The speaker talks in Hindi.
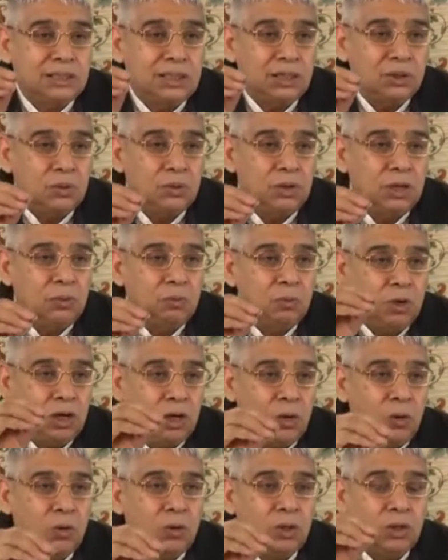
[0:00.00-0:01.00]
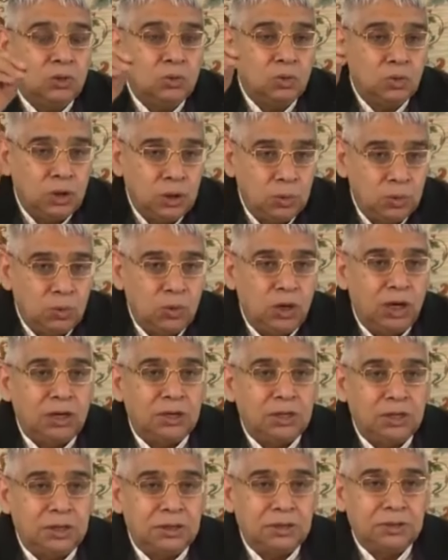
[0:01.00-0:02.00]
दस्ती कोई ना बुढ़ा होकर दुखी भी
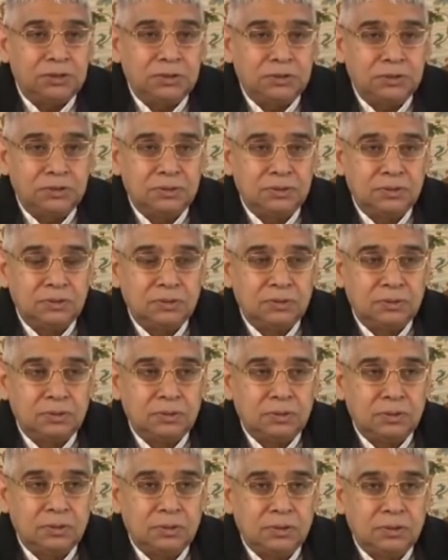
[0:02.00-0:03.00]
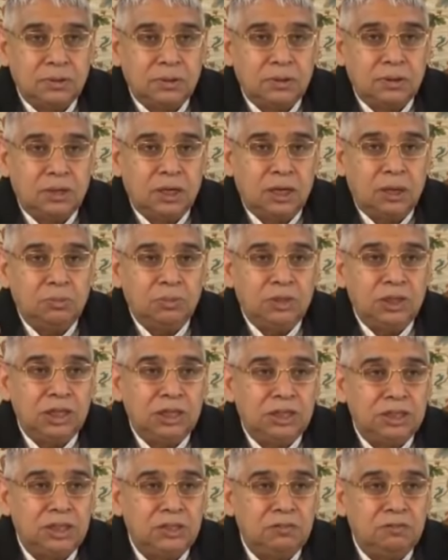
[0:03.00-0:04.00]
होया करें हम
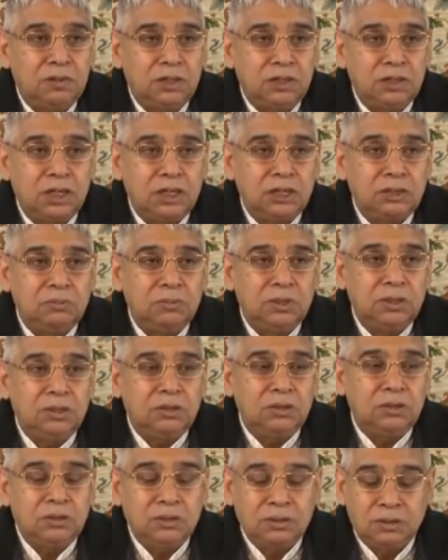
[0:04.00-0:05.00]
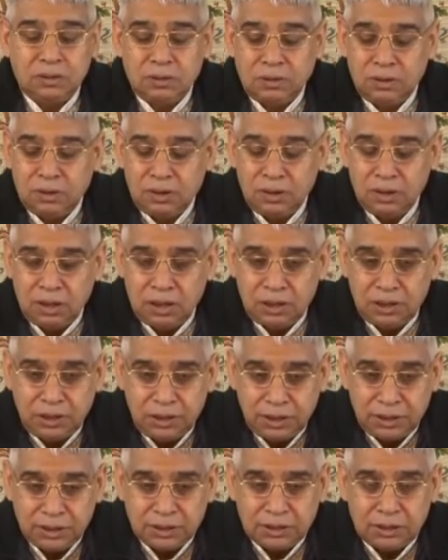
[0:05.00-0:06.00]
देखते हैं वृद्ध आदमी
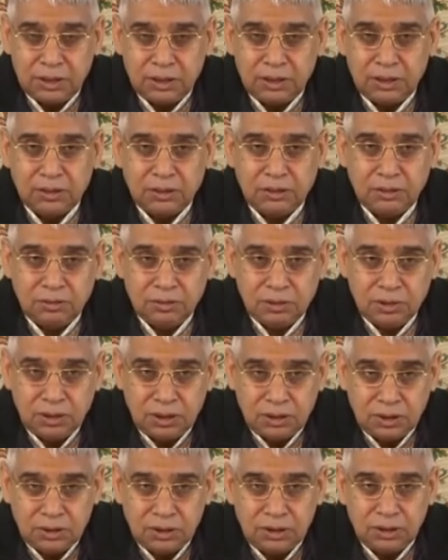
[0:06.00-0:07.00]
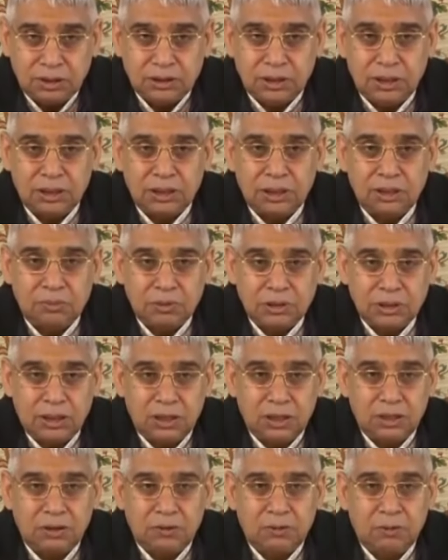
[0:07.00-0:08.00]
लाठी का सारा इन धीरे धीरे चलते हैं
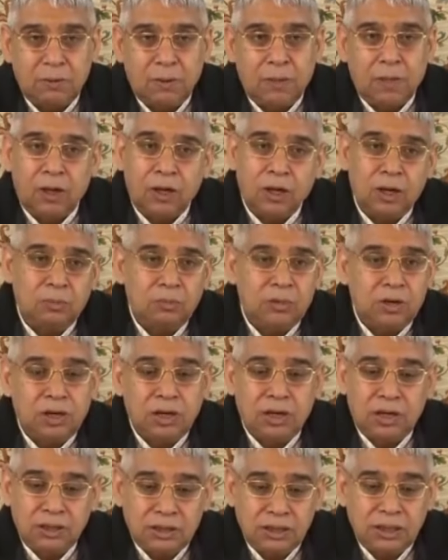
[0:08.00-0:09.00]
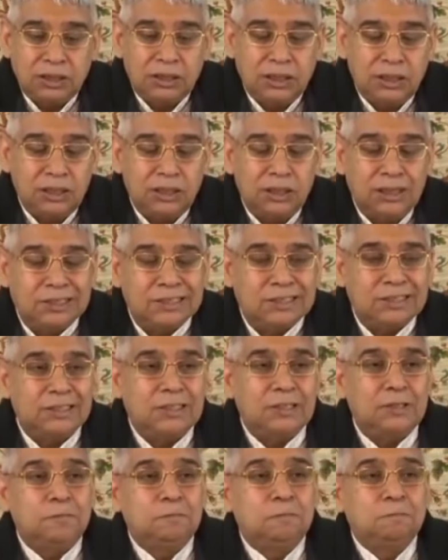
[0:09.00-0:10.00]
बेचारे और हम खेदे ही निकल जाते